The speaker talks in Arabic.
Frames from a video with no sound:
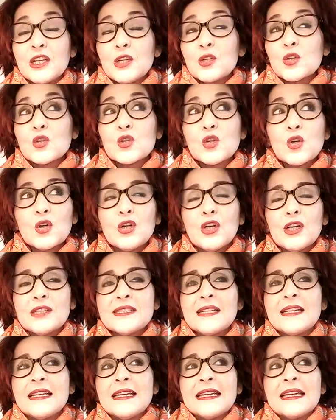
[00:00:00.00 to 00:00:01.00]
شكر
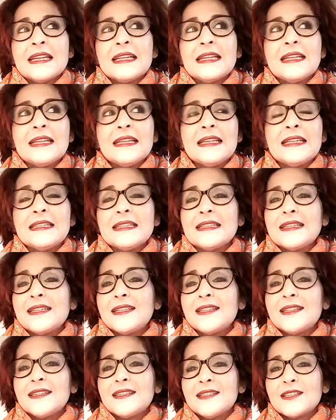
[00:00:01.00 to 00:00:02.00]
اللي
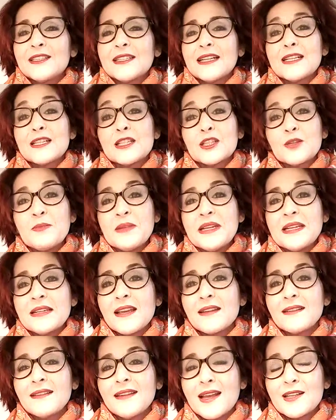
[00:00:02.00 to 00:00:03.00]
آه كنتمنى
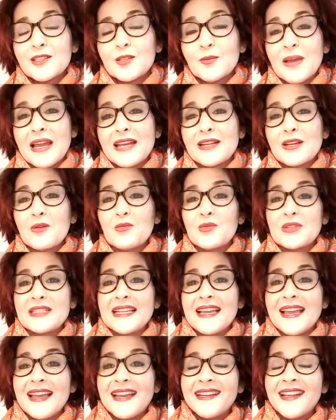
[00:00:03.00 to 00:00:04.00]
الله سبحانه
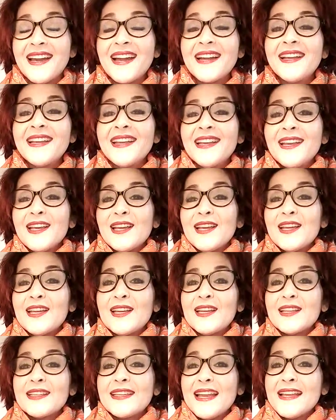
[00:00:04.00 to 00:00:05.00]
وتعالى
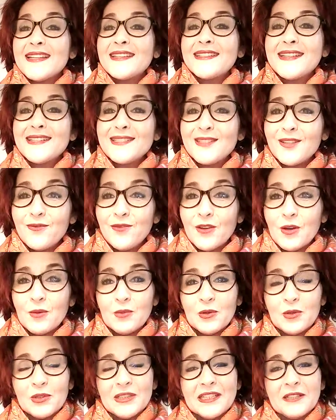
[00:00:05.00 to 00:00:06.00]
آه، كاع آه الناس
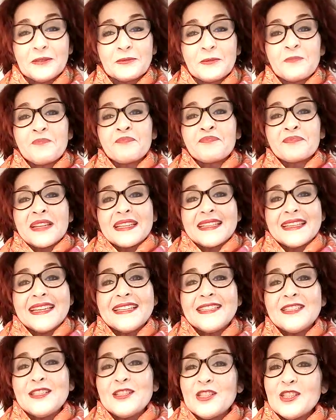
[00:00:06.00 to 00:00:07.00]
يفهموني
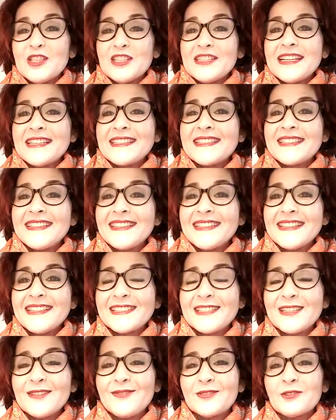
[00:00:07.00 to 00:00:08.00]
كاينين شي ناس اللي
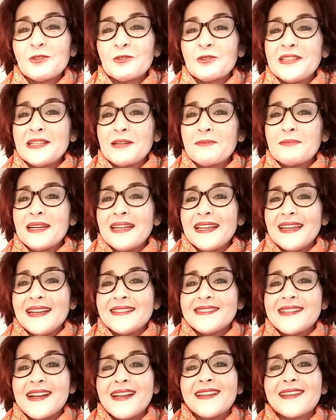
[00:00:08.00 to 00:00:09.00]
كيصيفطوا ليا من
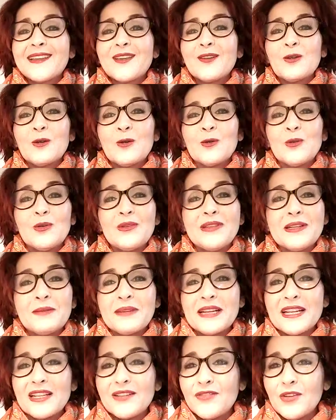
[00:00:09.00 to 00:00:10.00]
العراق كيقولوا ليا ما
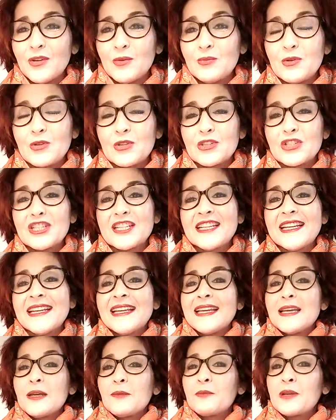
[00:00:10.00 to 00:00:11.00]
كنفهموش
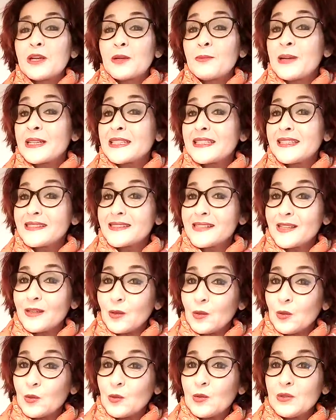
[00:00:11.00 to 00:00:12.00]
من مصر
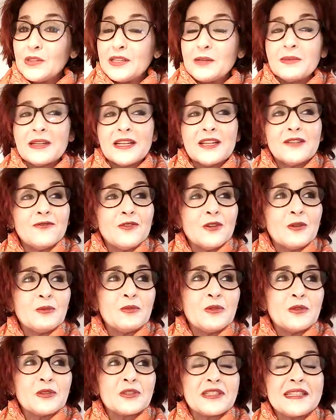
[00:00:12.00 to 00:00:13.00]
كيقولوا ليا ما
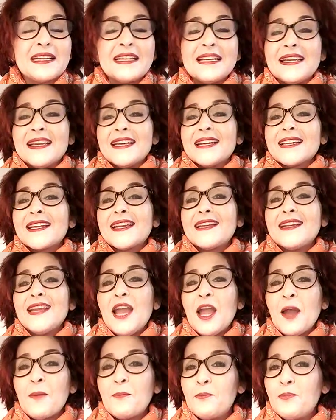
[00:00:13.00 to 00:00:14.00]
كنفهموش
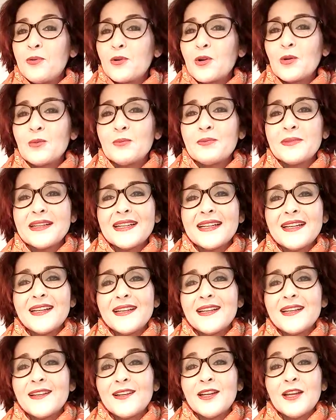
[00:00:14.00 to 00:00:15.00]
كنحبكم
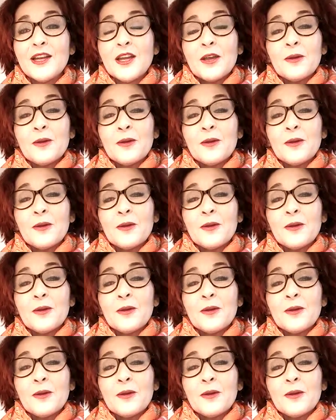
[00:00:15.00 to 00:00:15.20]
آه